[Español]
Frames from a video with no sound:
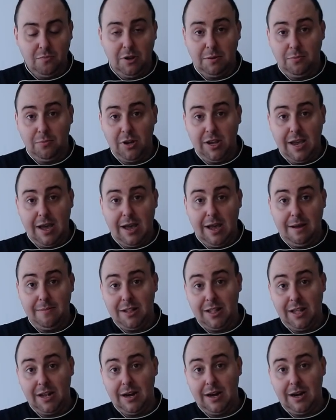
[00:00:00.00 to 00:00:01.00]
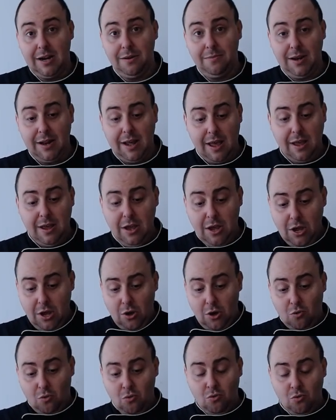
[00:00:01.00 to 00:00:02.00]
voy a meter en la nevera
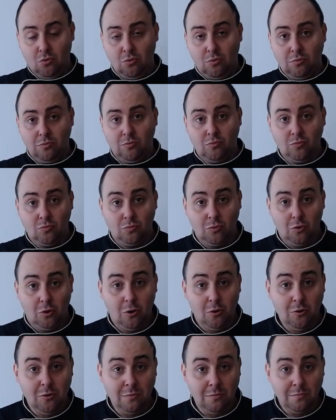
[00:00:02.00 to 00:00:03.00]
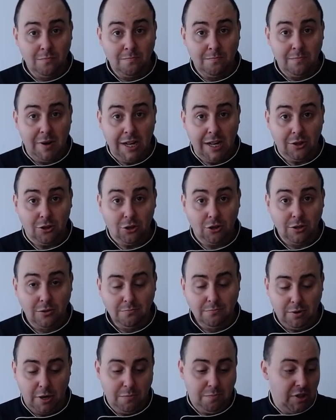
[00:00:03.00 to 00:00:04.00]
un, un
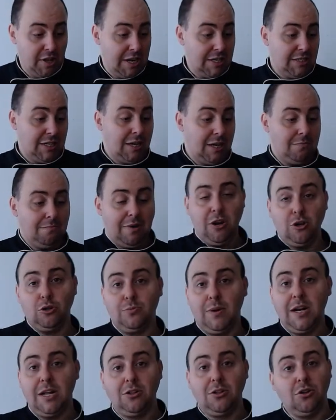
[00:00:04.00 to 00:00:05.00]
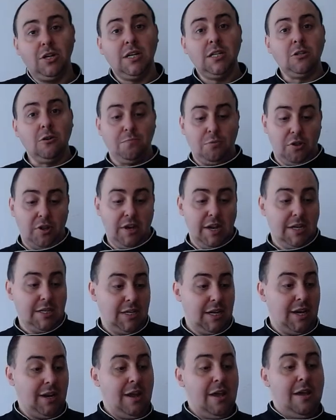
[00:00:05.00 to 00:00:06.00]
banetón, pero podrían ser varios banetones o podrían
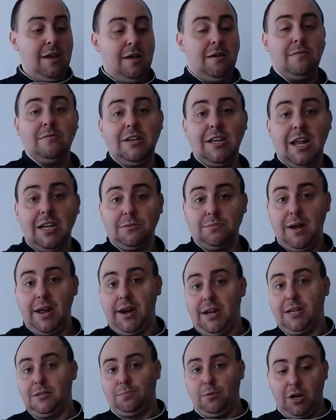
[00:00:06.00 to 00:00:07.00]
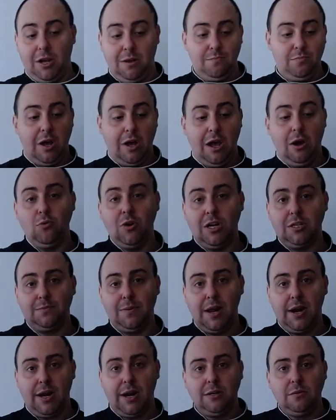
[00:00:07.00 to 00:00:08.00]
ser las barras, por ejemplo, algunas
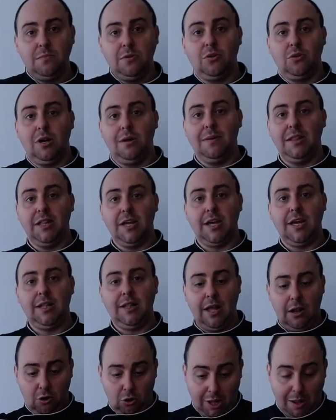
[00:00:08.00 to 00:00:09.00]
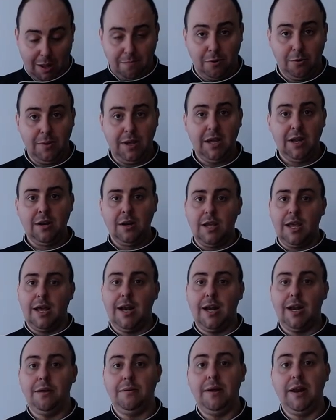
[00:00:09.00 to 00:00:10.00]
barras, lo meto en la bandejita, lo tapo bien y a
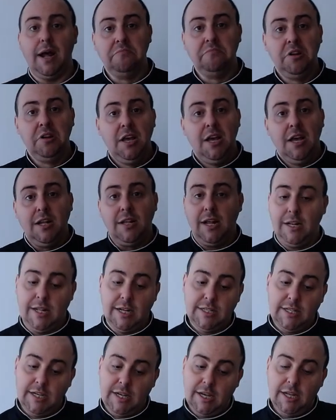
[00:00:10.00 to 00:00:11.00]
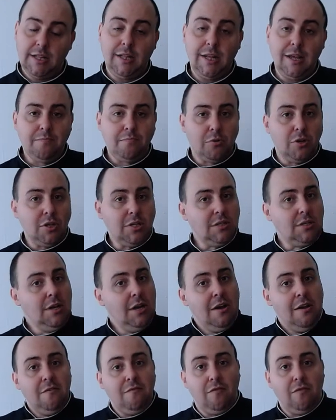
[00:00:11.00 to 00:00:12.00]
la nevera. Y el día siguiente, pues
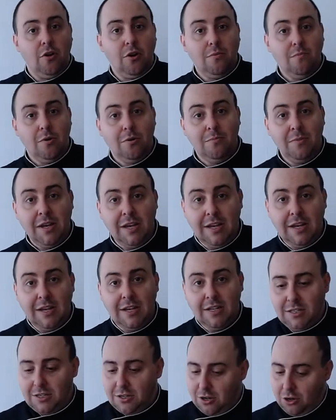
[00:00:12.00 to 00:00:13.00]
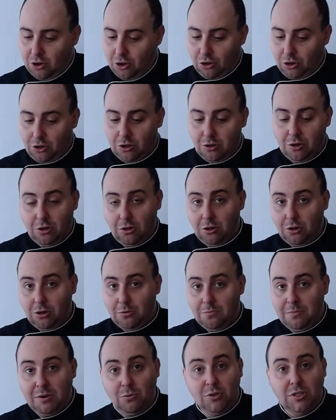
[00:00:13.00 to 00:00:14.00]
formo mis, corto
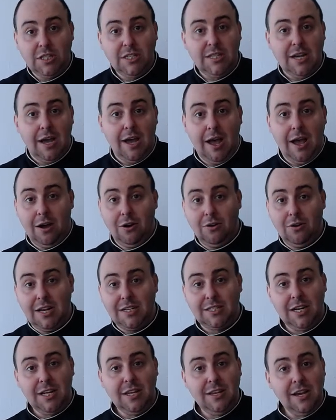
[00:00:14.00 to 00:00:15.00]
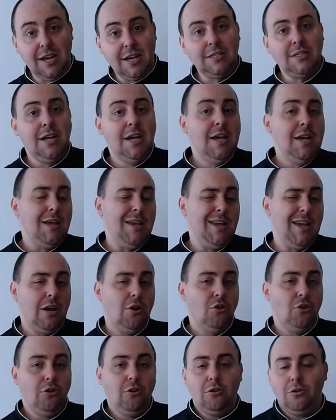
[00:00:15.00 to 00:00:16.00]
con mi cuchilla, hago las greñas y
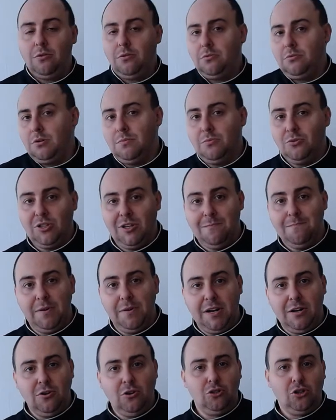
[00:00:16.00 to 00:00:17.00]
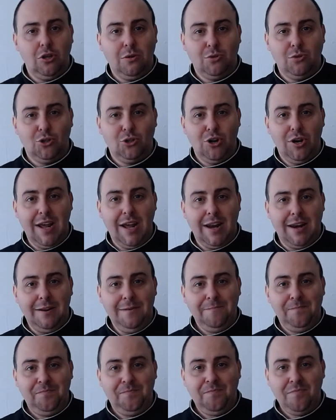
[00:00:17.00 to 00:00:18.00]
al horno, como siempre, lo solemos hornear.
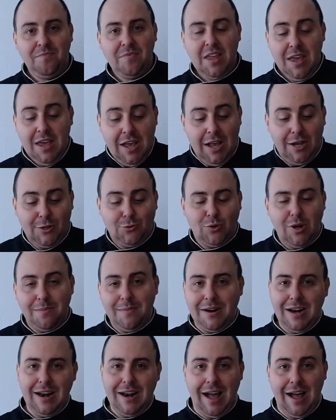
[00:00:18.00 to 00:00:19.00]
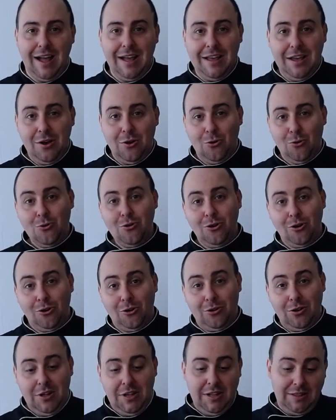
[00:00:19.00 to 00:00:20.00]
Es una manera,
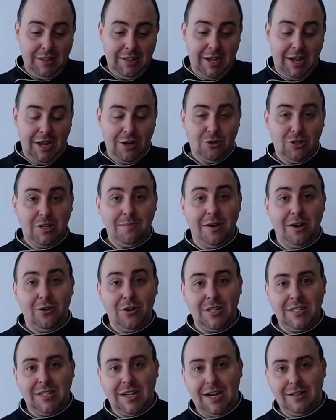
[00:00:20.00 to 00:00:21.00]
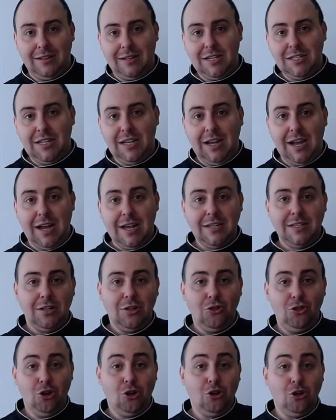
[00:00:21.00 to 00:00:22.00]
uno, de que nos dé mejores
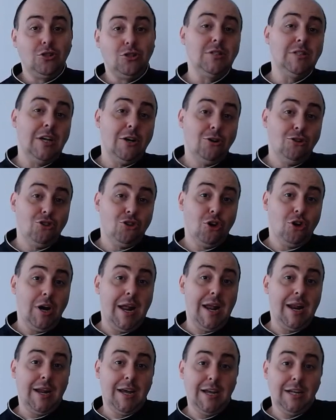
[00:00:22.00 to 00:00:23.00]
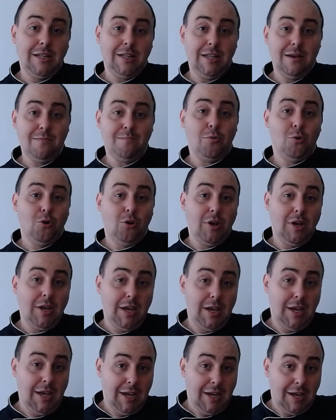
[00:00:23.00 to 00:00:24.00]
características, dos, de controlar el tiempo
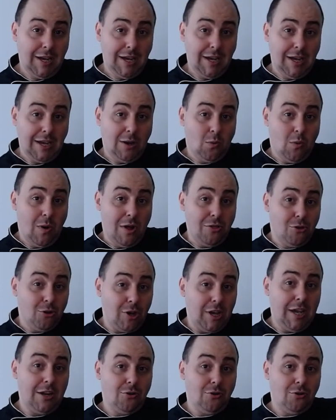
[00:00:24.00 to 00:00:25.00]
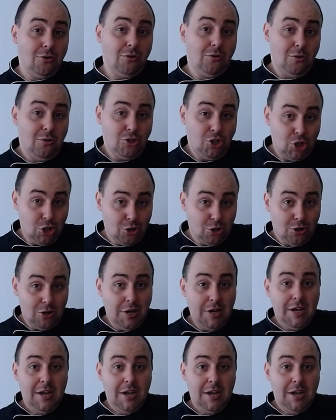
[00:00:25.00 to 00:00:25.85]
y cuando quiero yo